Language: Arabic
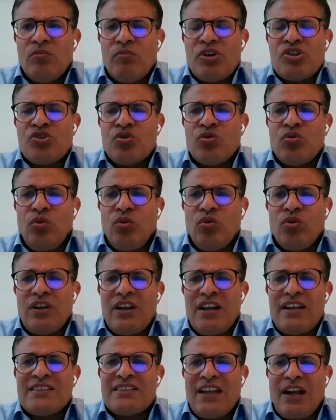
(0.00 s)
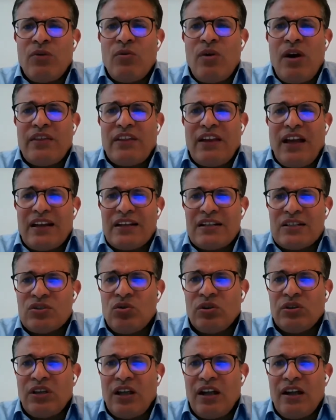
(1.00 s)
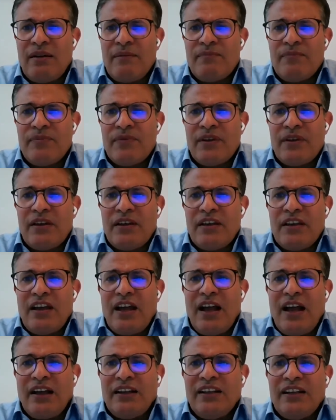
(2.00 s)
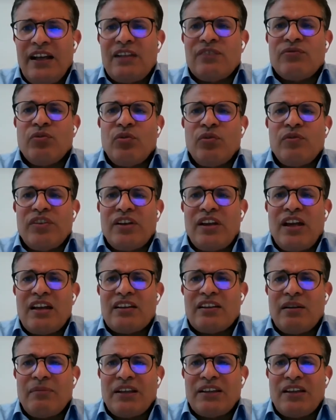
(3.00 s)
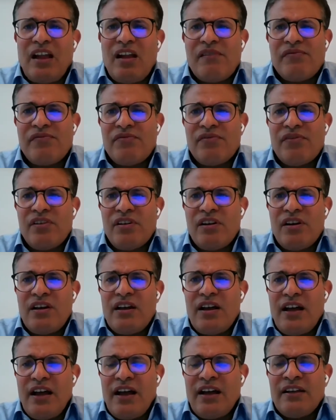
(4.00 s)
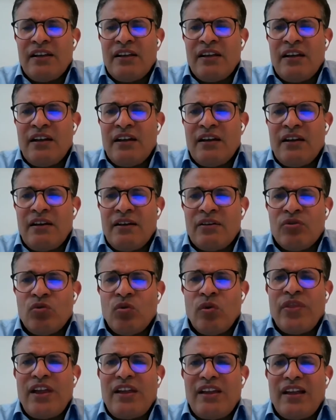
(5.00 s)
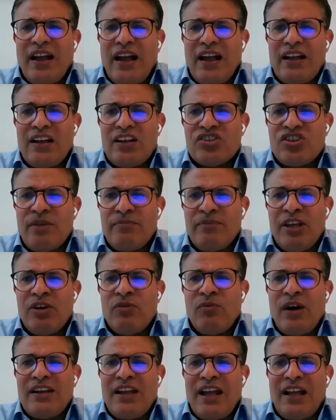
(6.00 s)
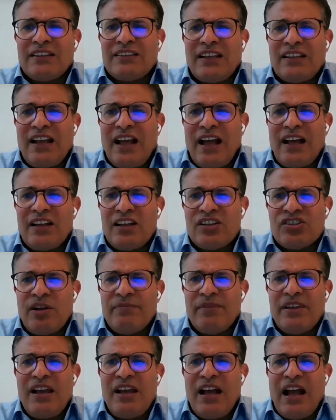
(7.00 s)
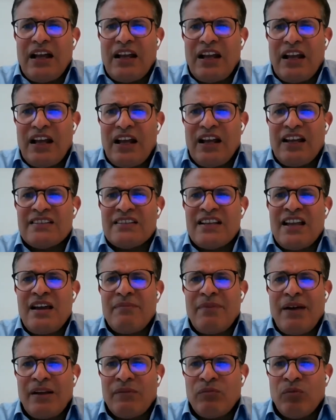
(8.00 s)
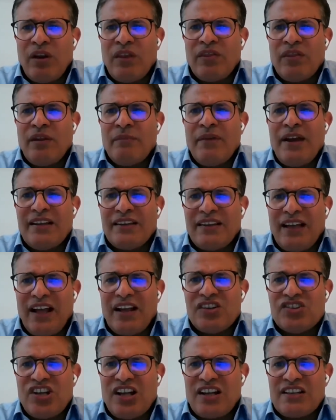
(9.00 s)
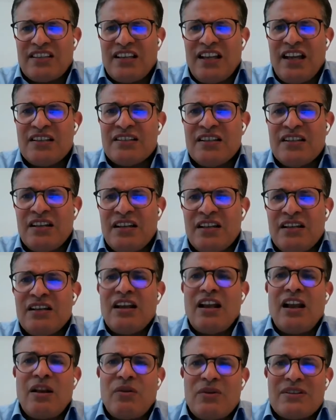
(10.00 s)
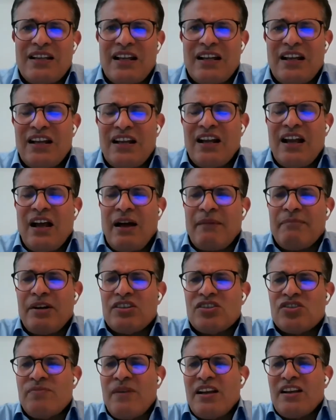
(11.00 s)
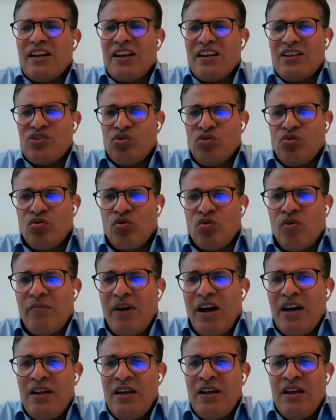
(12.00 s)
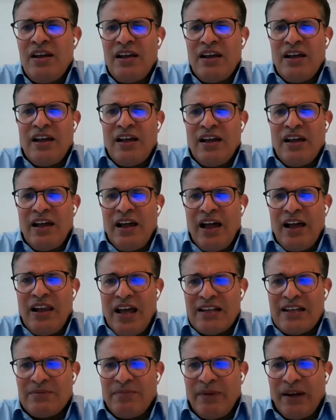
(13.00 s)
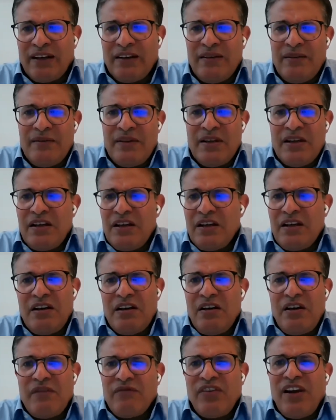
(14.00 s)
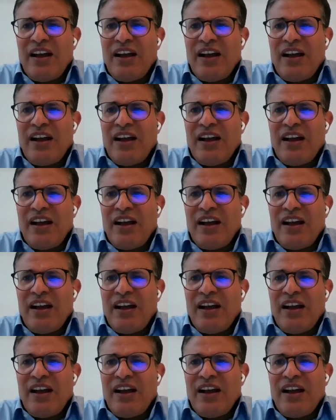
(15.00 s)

مشروع الاستحواذ على السلطة يعني يدفع في نهاية المطاف أن يضيق على الجميع وأن يعتدي على الجميع على الأحزاب على المنظمات على الشخصيات إلى أن وصل إلى حماد الجبالي رئيس الحكومة آه، الأسبق آه،